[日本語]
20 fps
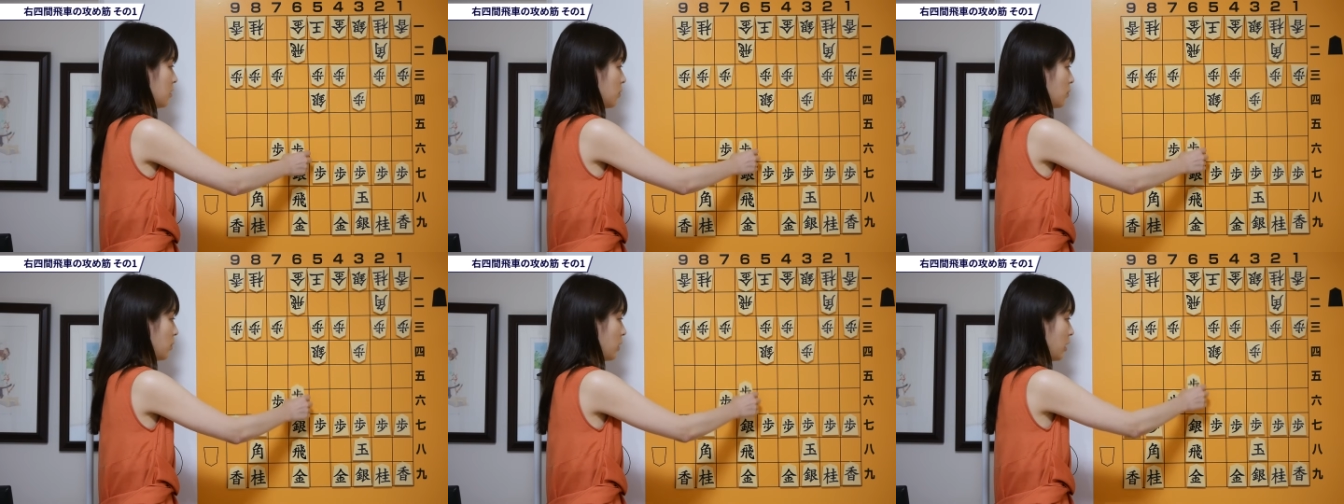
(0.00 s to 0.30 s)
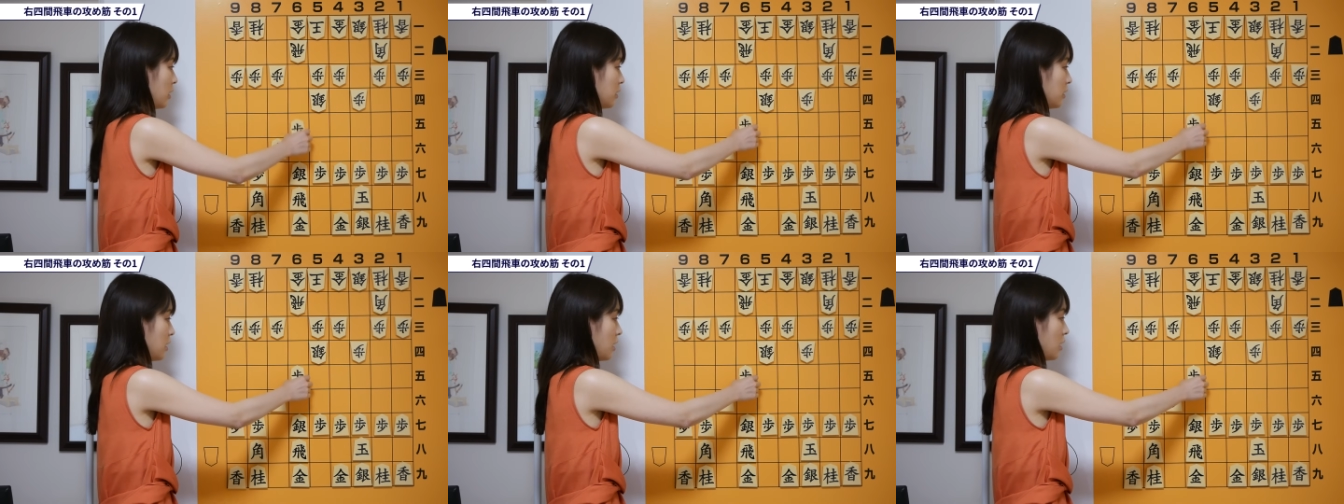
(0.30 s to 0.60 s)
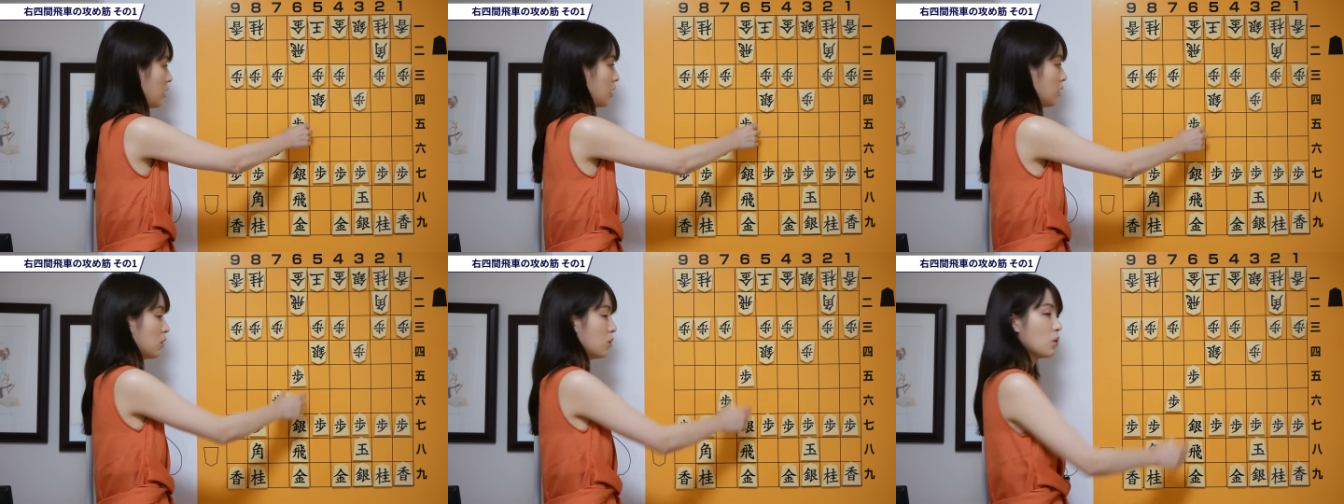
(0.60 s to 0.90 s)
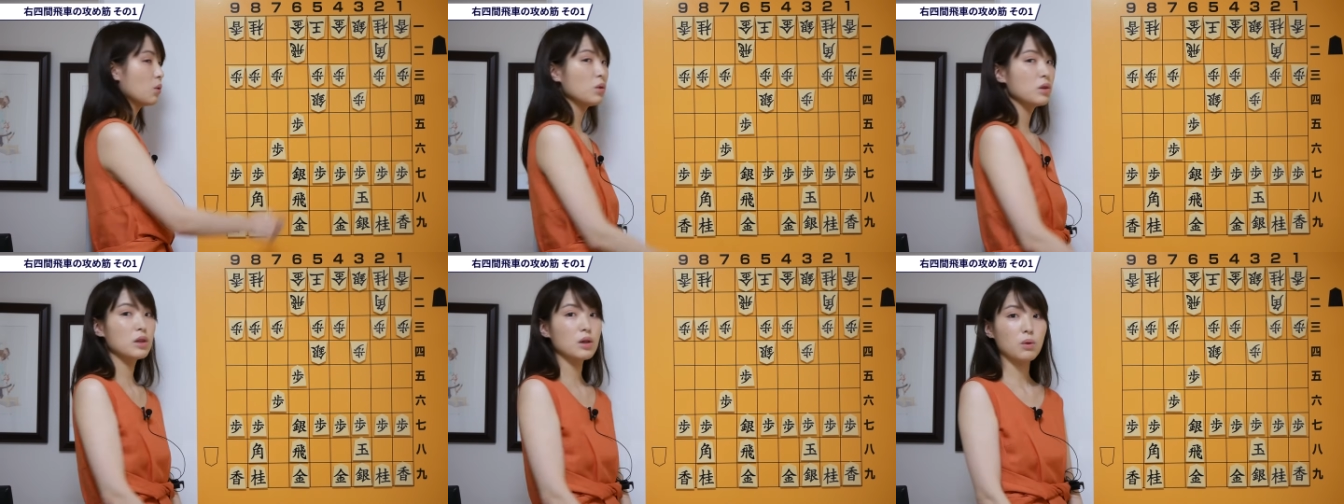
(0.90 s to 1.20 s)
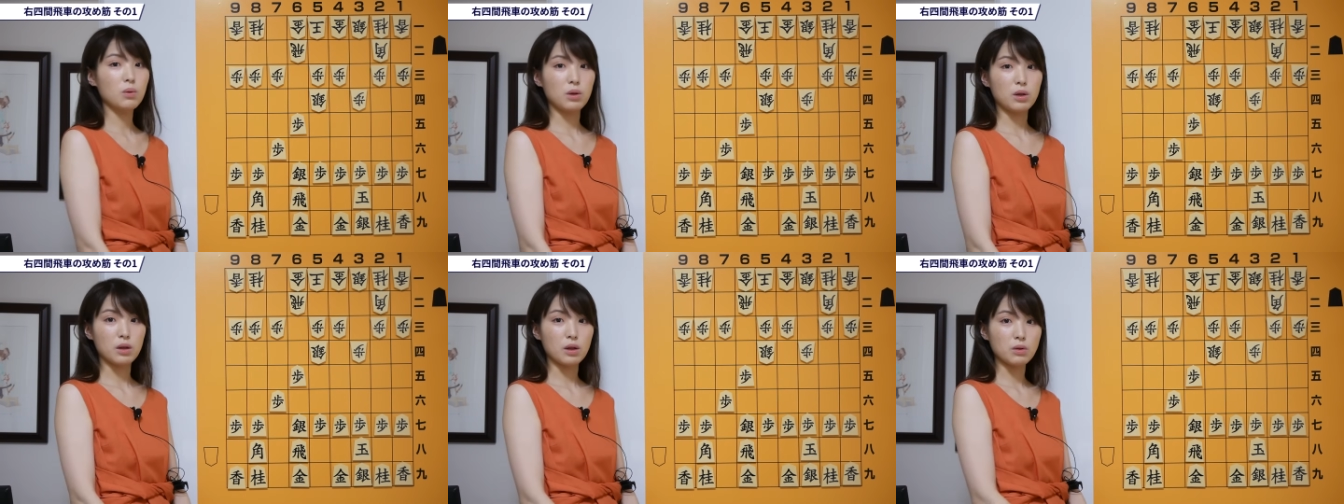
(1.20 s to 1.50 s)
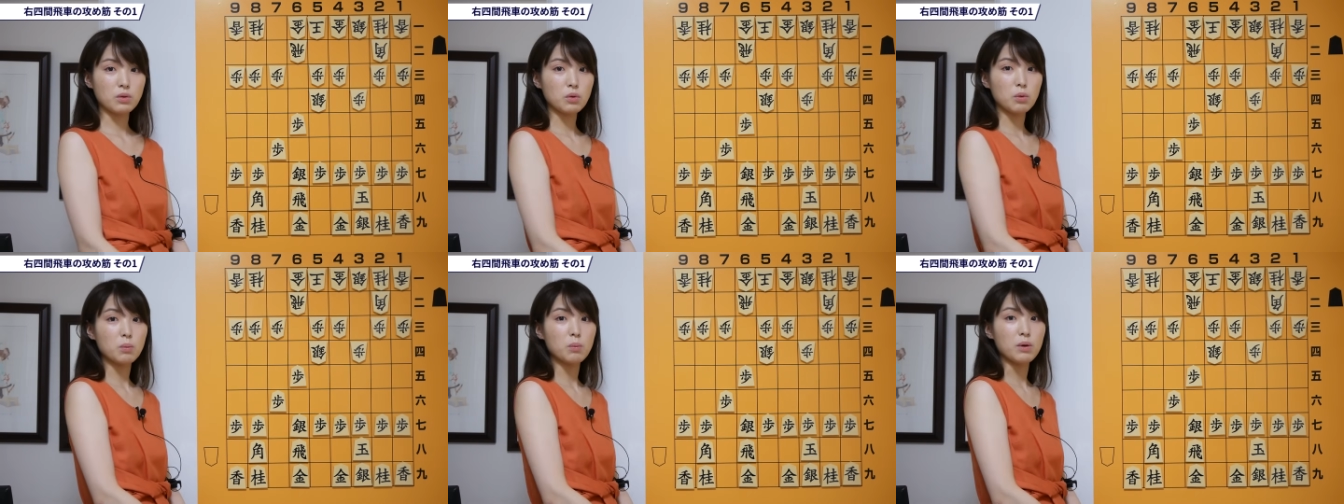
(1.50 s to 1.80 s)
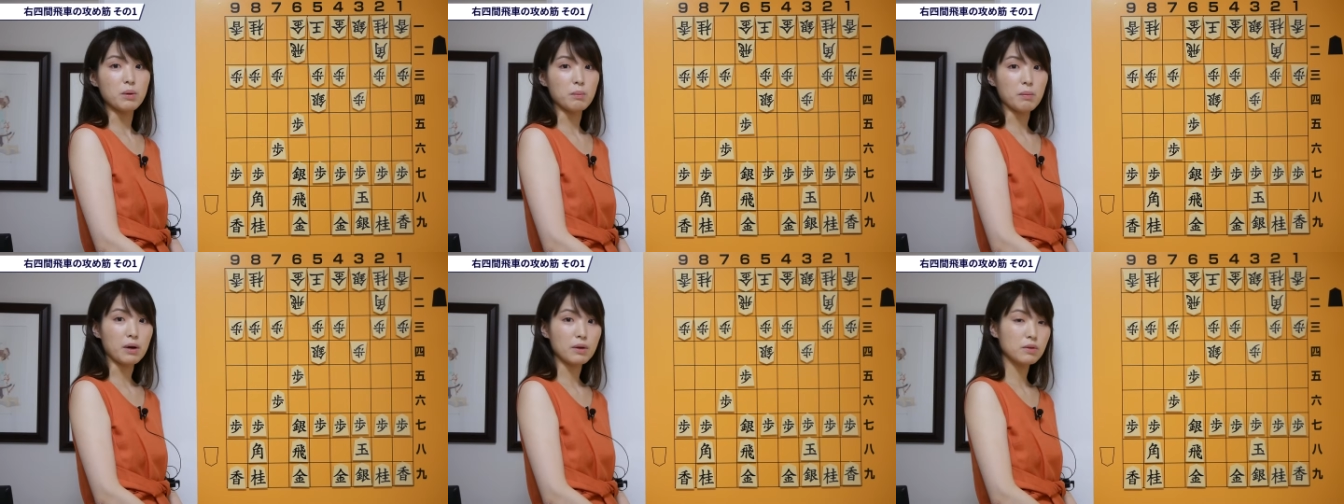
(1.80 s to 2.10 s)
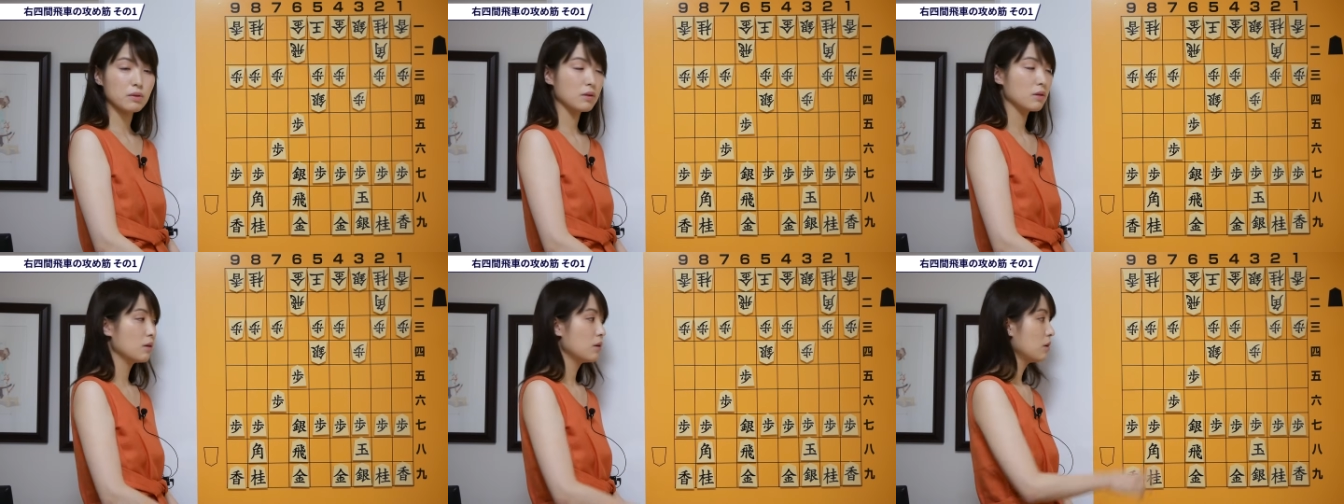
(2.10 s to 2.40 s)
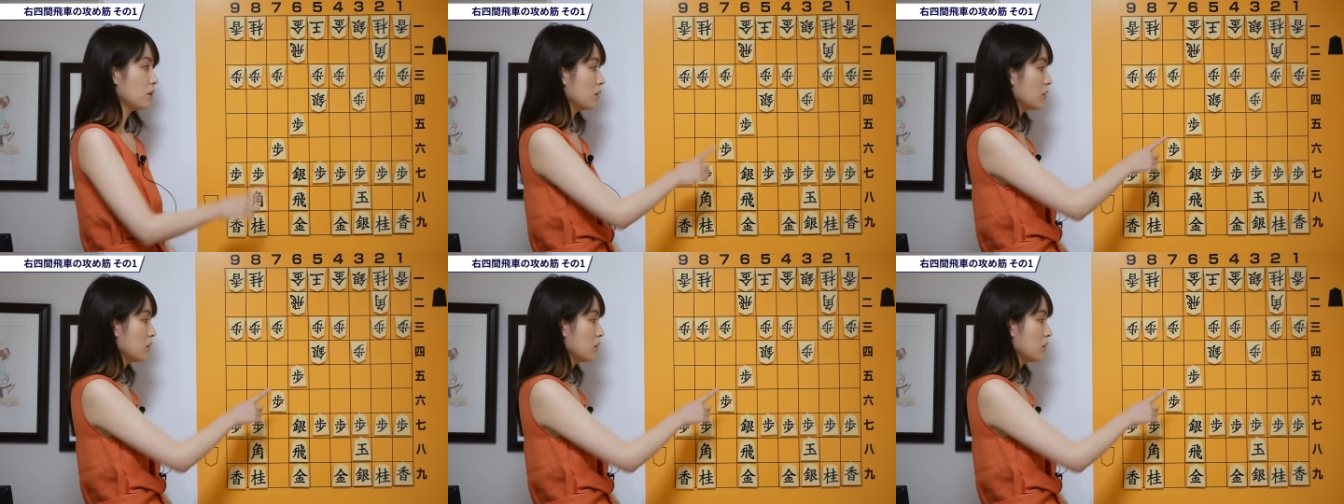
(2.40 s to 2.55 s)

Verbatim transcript: こうやって取っちゃう手だと思います。